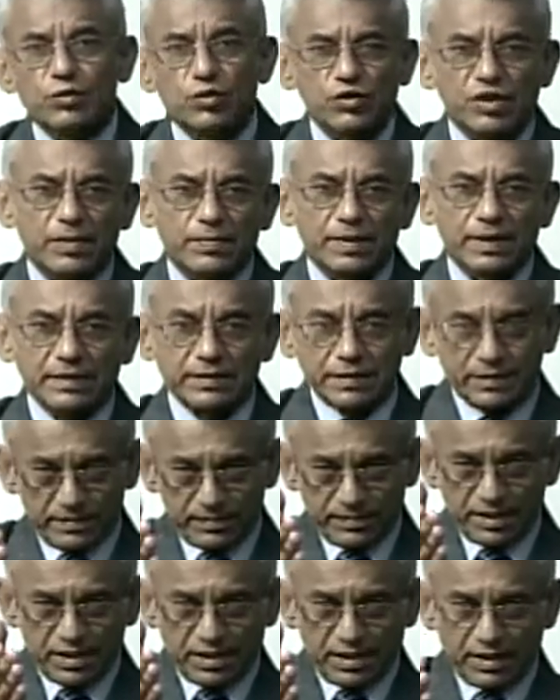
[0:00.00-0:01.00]
No se parte,
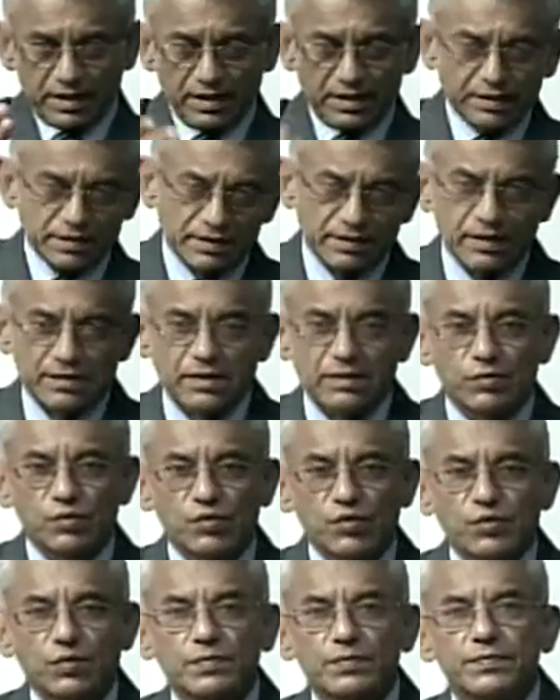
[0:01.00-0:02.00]
ya
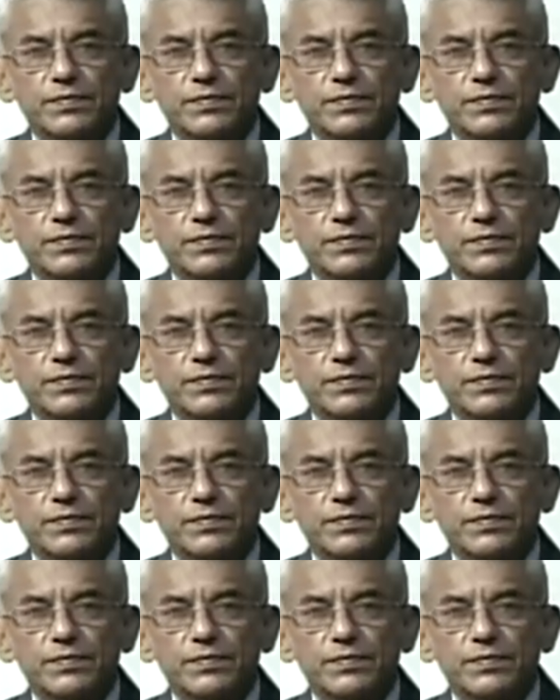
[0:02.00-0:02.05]
regresamos.